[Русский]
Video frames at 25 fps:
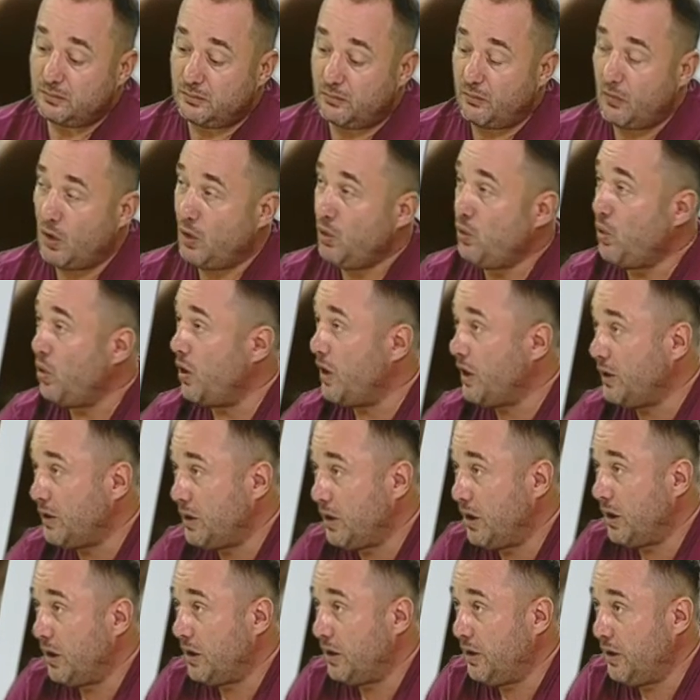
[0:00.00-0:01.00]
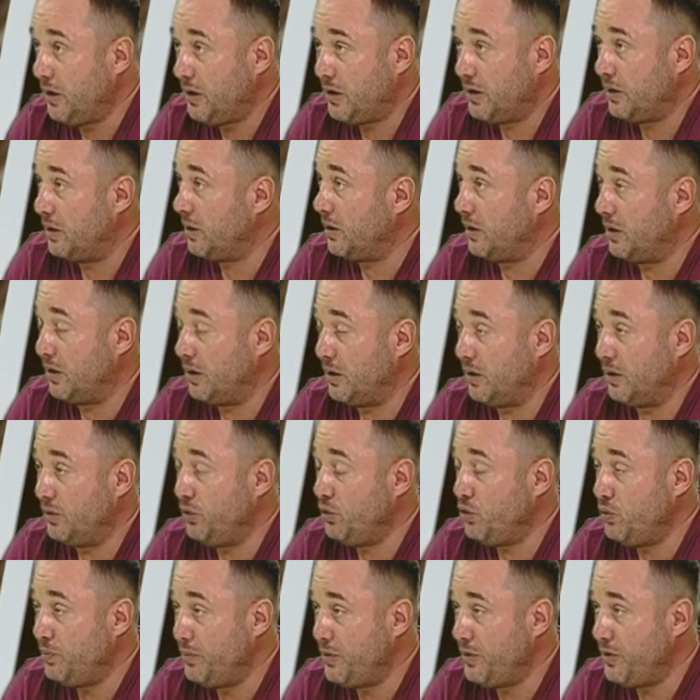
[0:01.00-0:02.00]
Но это их а,
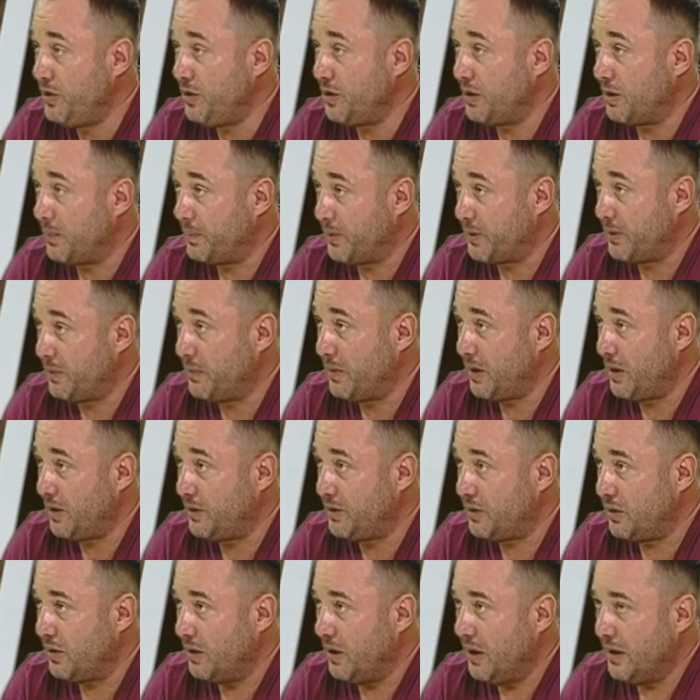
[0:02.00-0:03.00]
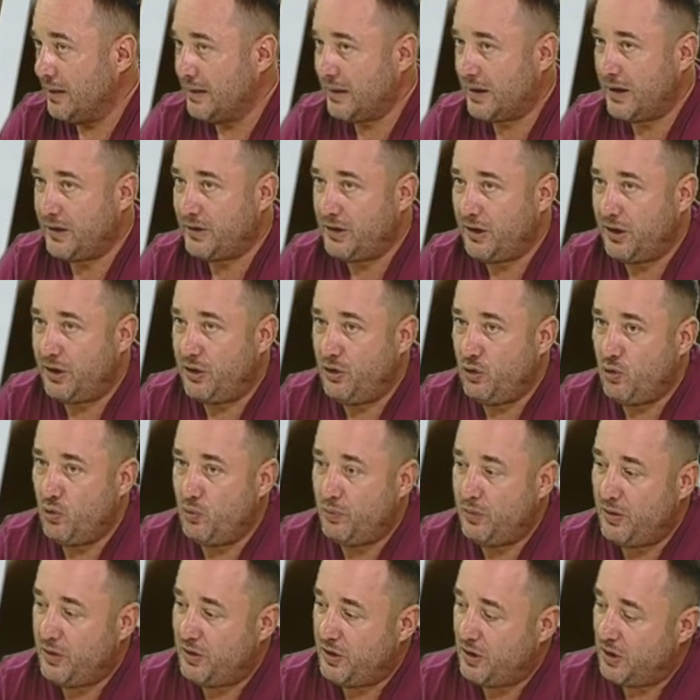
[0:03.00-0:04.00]
не убедило, понимаете? Так это их не
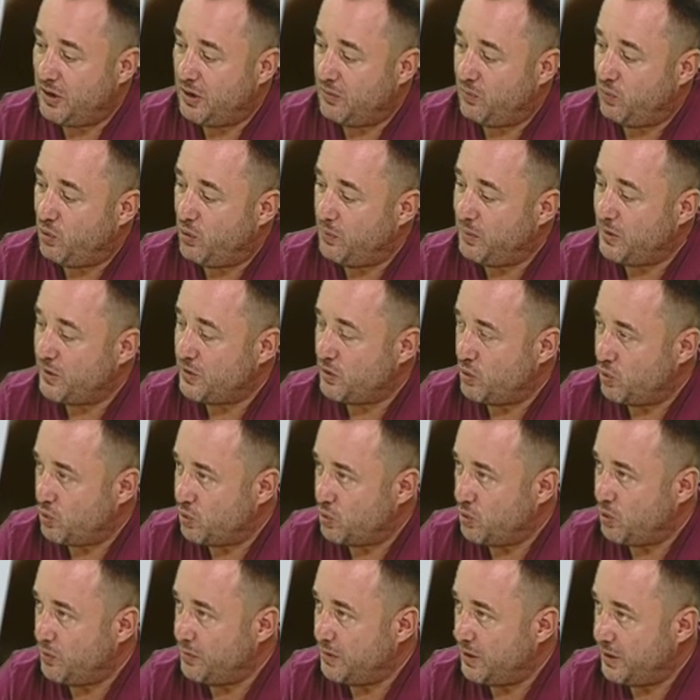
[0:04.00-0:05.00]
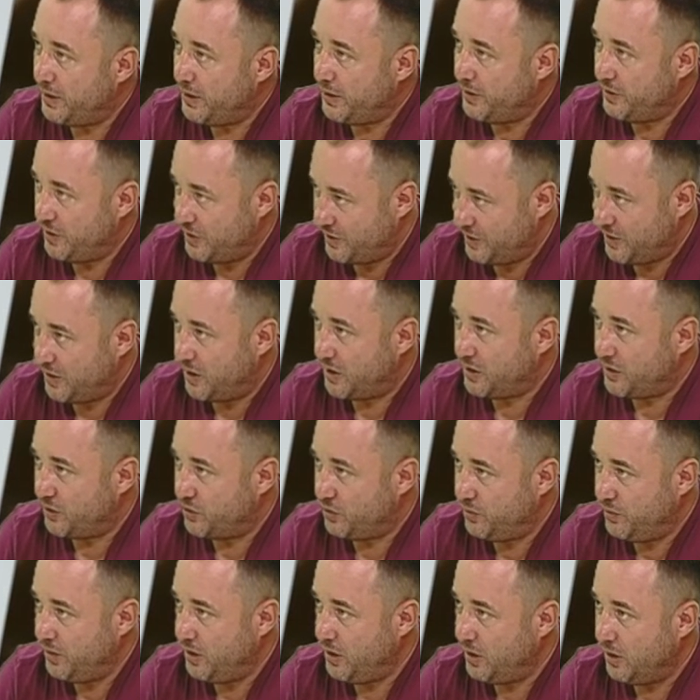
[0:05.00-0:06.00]
убедило в области, условно говоря, где
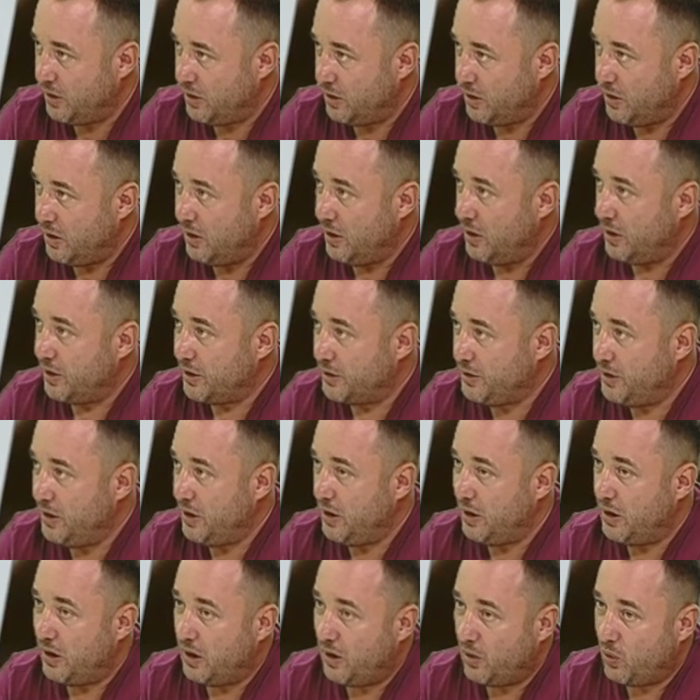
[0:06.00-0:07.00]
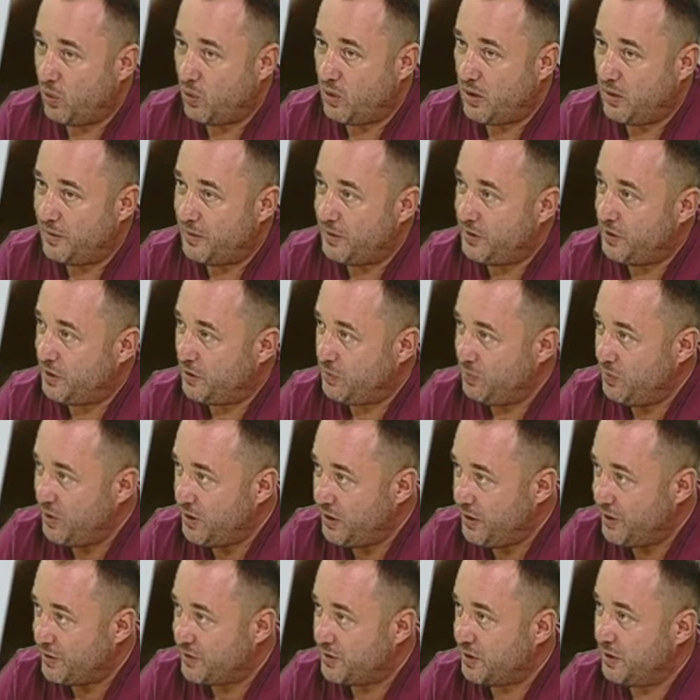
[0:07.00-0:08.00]
Саакашвили, где руководит
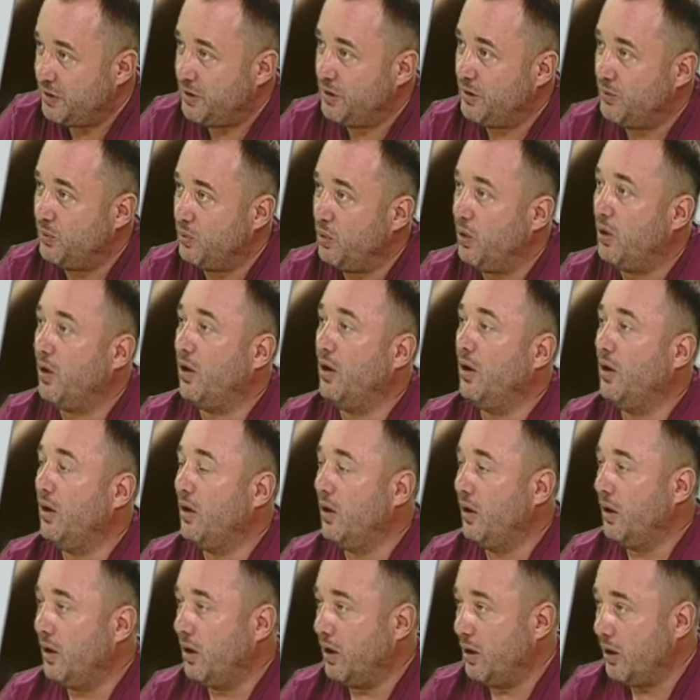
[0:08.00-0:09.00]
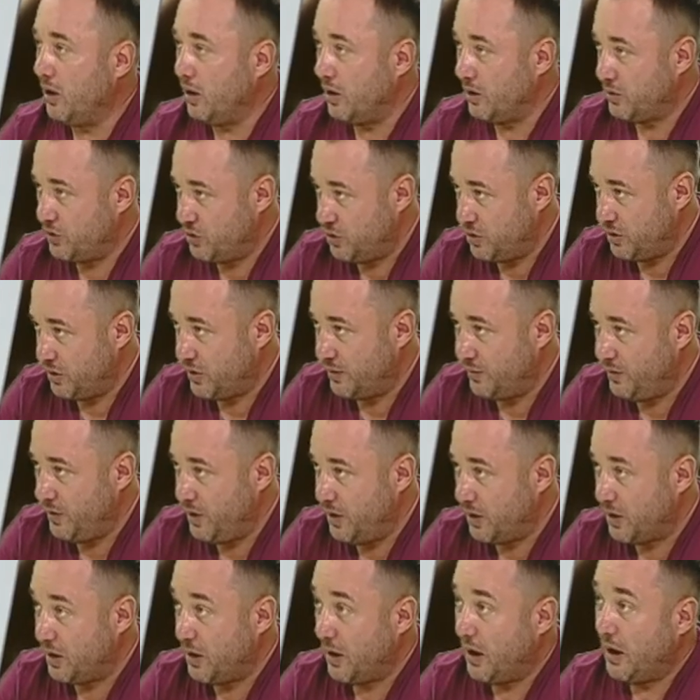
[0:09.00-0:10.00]
милицией его а,
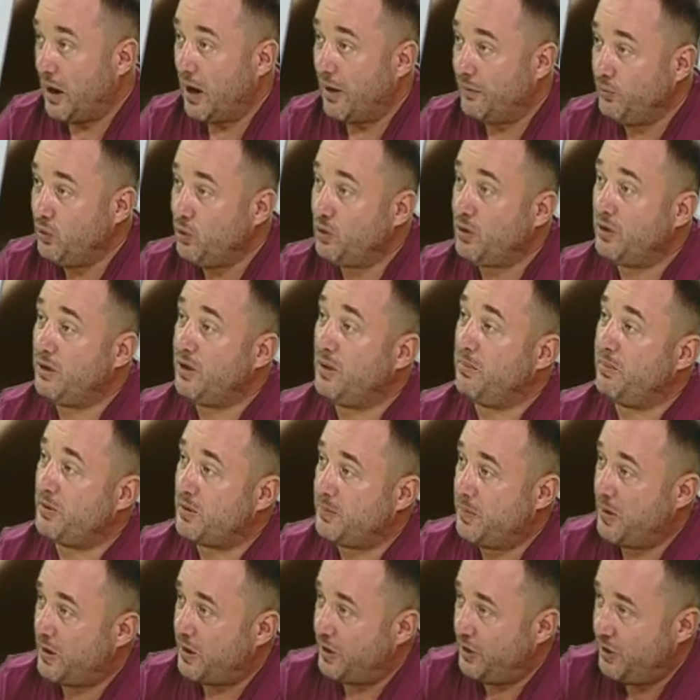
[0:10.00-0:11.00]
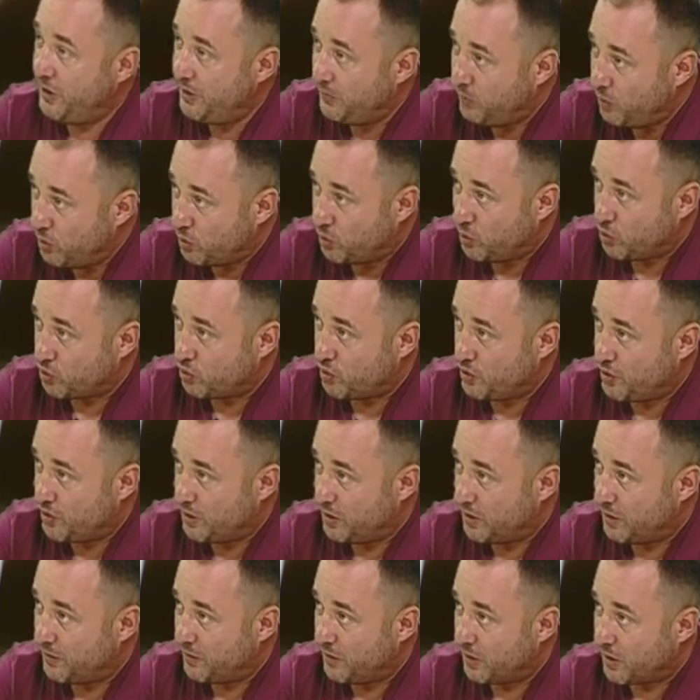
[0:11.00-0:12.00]
человек, а внутренний безпека его тоже
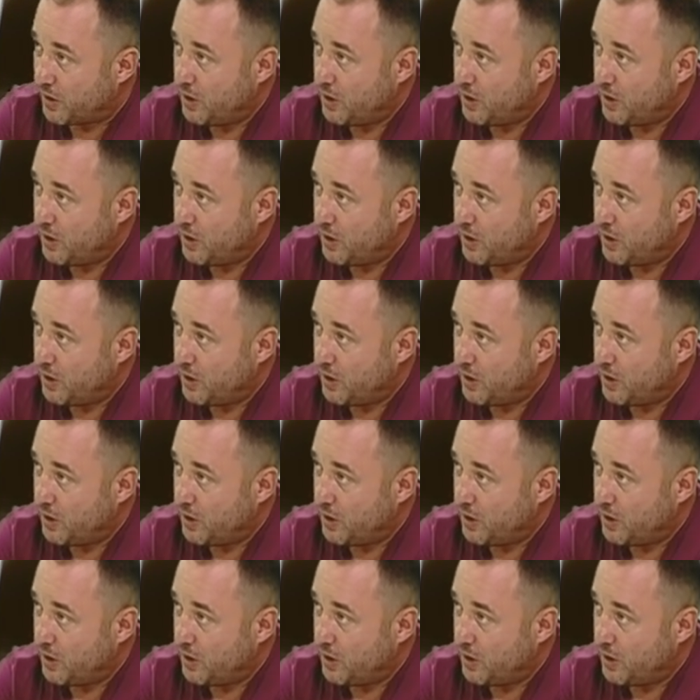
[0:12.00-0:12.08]
человек.